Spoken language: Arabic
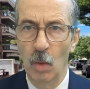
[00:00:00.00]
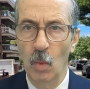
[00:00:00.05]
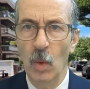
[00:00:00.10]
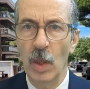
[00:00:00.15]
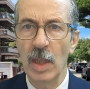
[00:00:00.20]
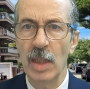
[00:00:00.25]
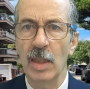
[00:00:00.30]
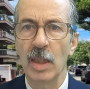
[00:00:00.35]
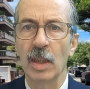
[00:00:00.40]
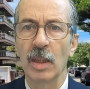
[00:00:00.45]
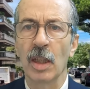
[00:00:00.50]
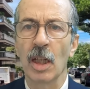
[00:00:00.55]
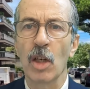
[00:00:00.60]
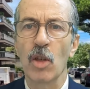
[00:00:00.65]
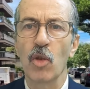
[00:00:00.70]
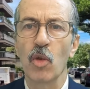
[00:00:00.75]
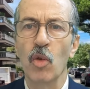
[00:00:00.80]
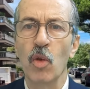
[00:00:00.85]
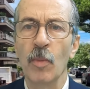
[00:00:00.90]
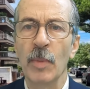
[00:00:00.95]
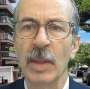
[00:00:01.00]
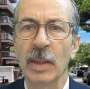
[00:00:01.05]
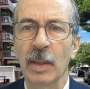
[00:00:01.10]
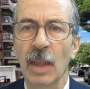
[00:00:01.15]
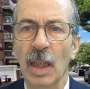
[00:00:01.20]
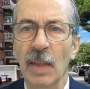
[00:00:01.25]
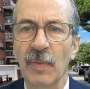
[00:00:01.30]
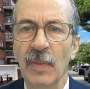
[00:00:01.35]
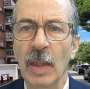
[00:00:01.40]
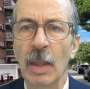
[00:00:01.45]
واستدراجه من
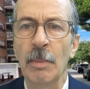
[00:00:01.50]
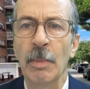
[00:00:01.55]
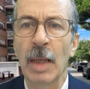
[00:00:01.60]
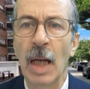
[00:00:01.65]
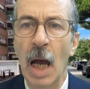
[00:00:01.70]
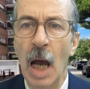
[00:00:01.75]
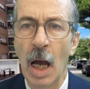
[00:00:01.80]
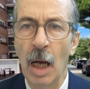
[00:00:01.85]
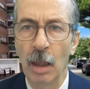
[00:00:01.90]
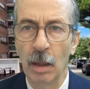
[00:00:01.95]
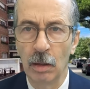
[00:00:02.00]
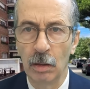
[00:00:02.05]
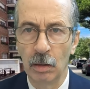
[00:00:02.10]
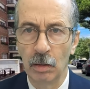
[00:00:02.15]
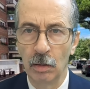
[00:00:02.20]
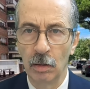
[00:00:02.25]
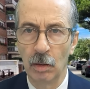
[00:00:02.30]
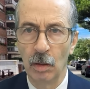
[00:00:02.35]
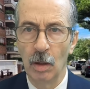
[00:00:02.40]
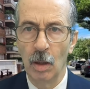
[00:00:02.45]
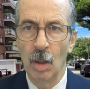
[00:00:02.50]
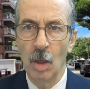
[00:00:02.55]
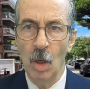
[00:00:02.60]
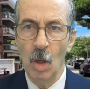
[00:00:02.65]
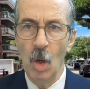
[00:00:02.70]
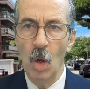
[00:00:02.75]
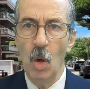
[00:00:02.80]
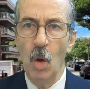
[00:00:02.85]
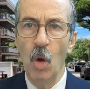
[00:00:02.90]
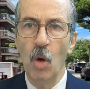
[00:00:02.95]
طرف امراه
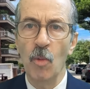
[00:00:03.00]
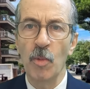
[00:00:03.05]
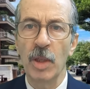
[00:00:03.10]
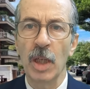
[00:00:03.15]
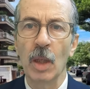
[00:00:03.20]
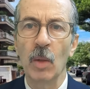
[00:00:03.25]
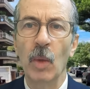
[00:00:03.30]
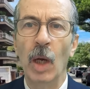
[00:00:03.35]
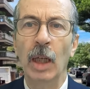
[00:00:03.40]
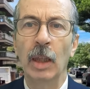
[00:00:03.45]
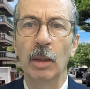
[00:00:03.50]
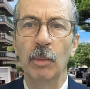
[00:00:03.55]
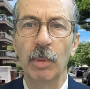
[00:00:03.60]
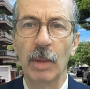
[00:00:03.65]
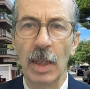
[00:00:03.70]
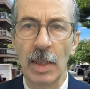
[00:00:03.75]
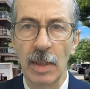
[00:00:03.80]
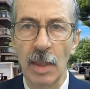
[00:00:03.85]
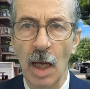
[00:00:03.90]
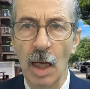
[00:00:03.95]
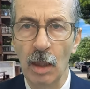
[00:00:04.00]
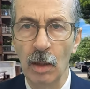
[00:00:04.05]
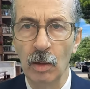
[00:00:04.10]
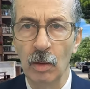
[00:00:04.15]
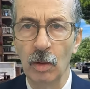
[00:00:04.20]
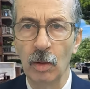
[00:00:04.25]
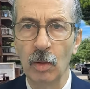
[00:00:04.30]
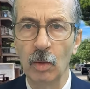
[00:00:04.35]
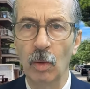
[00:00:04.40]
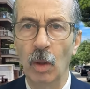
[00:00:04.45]
ومشى لواحد البلاصه
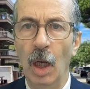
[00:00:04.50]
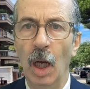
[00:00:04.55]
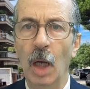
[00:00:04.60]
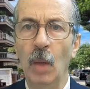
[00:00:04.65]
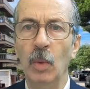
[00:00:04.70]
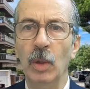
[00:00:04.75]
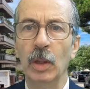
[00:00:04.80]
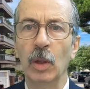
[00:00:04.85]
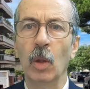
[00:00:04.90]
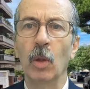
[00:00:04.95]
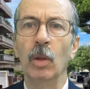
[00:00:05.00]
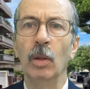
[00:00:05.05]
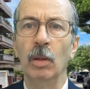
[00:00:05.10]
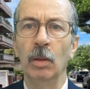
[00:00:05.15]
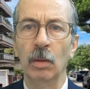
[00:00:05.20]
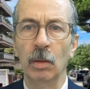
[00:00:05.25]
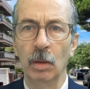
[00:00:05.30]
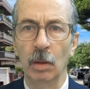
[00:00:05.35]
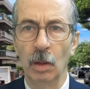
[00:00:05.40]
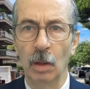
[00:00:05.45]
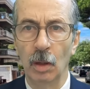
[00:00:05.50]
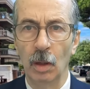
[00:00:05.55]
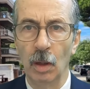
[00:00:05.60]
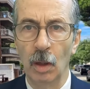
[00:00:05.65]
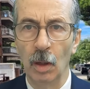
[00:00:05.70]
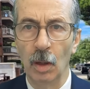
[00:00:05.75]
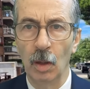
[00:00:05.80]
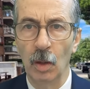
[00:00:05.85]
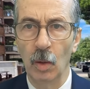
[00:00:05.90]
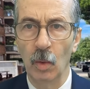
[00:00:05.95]
وحاول يدخل
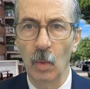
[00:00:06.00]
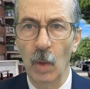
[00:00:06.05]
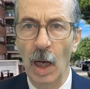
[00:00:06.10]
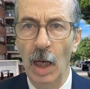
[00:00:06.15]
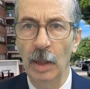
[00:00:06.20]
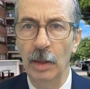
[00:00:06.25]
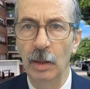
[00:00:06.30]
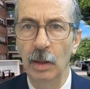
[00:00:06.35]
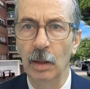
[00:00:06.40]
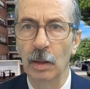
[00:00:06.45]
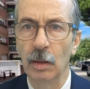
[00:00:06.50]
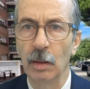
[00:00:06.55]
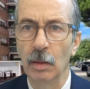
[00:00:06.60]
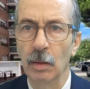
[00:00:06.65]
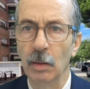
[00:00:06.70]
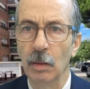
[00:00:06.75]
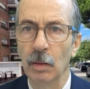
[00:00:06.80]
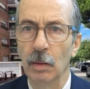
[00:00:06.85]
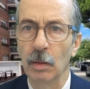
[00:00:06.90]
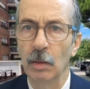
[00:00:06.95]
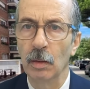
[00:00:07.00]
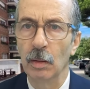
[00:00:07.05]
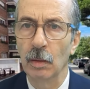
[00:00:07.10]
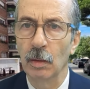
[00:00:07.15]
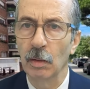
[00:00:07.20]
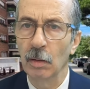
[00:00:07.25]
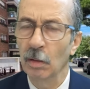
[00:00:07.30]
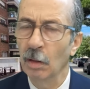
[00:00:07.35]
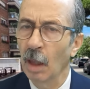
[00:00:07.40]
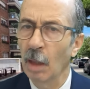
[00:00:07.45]
لواحد
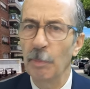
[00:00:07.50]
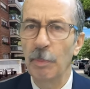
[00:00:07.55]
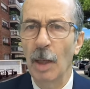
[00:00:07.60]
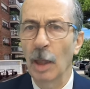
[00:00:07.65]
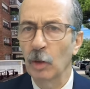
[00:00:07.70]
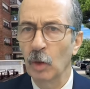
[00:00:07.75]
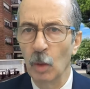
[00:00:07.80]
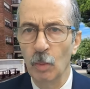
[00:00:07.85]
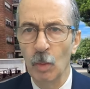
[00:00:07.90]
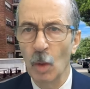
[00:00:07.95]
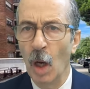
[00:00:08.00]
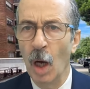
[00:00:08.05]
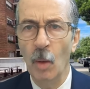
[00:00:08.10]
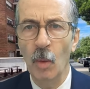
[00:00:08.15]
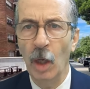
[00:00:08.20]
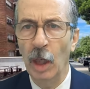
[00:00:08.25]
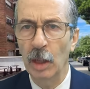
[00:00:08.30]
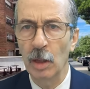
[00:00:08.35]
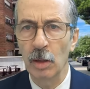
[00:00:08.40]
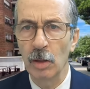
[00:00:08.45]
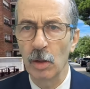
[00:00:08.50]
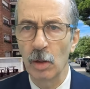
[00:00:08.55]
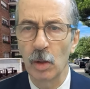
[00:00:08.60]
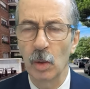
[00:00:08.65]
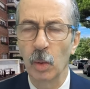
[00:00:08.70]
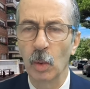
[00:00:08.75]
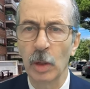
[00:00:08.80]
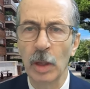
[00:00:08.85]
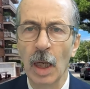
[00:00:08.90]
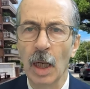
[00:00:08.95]
آه، لابارتمون او واحد
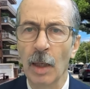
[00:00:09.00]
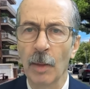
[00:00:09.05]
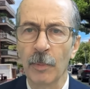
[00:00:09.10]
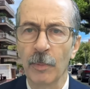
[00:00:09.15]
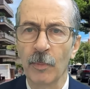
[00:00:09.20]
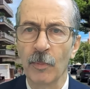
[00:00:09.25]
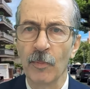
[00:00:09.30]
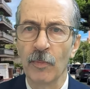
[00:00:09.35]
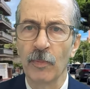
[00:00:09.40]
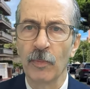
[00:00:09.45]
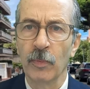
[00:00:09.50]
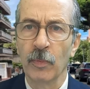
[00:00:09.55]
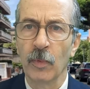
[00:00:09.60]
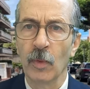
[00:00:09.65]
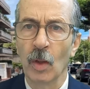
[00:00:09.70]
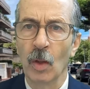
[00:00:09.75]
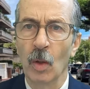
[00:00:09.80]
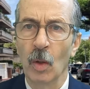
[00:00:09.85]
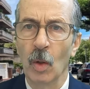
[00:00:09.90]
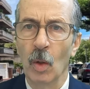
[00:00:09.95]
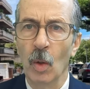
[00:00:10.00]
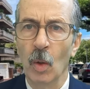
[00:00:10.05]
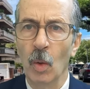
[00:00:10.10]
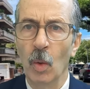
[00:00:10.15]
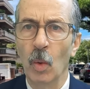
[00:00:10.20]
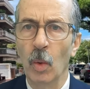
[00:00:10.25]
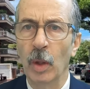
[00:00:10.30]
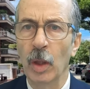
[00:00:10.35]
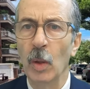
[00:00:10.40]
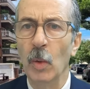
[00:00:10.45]
السكنه
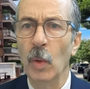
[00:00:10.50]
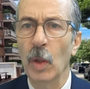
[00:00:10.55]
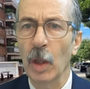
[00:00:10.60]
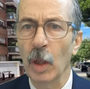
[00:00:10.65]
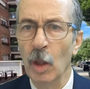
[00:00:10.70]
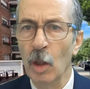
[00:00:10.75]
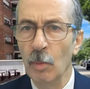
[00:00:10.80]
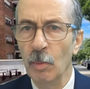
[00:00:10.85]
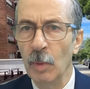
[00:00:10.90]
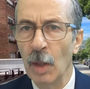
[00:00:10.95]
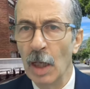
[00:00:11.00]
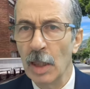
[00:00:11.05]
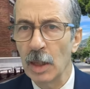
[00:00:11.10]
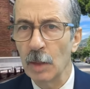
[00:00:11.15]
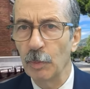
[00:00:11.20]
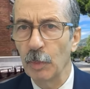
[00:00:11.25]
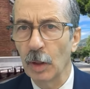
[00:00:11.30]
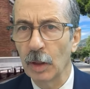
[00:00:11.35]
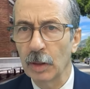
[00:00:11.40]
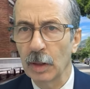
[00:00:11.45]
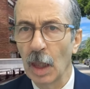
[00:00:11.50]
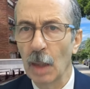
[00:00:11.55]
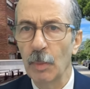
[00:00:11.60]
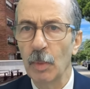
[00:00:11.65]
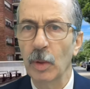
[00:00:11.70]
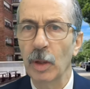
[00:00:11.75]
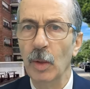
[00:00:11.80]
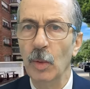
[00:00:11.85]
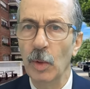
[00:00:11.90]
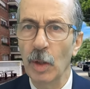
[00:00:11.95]
وكيوريهم هاز
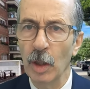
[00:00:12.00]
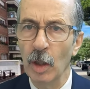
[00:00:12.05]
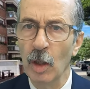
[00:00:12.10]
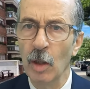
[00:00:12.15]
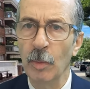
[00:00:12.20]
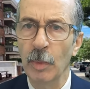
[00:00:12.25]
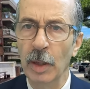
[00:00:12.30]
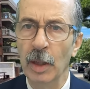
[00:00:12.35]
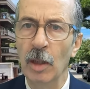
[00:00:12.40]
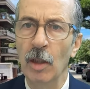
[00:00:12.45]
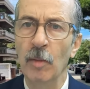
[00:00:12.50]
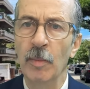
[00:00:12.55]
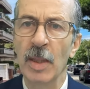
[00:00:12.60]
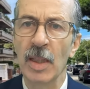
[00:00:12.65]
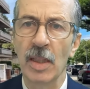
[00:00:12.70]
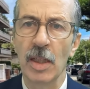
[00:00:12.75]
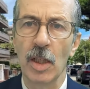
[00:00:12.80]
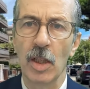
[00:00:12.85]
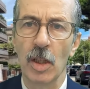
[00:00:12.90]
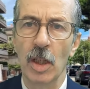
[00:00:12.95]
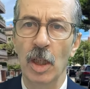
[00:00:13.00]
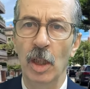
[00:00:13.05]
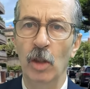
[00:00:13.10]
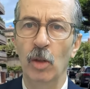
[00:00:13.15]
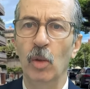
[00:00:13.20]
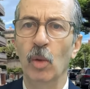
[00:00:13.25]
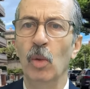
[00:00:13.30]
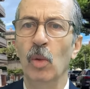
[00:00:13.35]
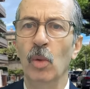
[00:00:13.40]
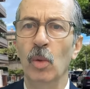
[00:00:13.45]
البورطابل وكيوريهم يعني الميساج اللي
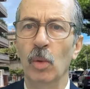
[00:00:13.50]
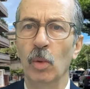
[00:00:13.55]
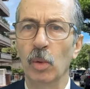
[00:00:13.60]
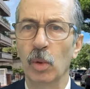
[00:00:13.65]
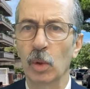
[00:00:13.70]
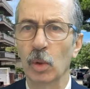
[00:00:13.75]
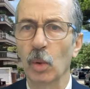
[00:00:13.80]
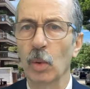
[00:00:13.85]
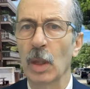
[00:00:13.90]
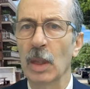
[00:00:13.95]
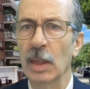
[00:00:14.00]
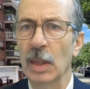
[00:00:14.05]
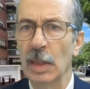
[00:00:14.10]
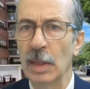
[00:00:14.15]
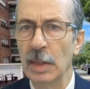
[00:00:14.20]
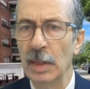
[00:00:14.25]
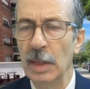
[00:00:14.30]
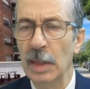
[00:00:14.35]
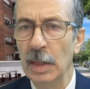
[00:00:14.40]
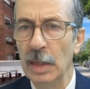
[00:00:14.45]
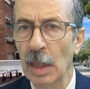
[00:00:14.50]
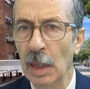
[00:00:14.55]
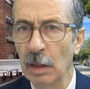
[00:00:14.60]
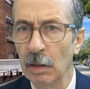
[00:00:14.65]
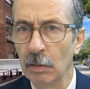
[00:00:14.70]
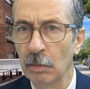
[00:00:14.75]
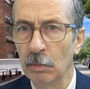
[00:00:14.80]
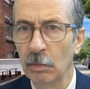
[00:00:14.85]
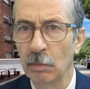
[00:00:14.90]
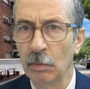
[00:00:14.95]
عنده والصوره ديال
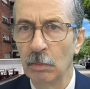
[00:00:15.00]
السيده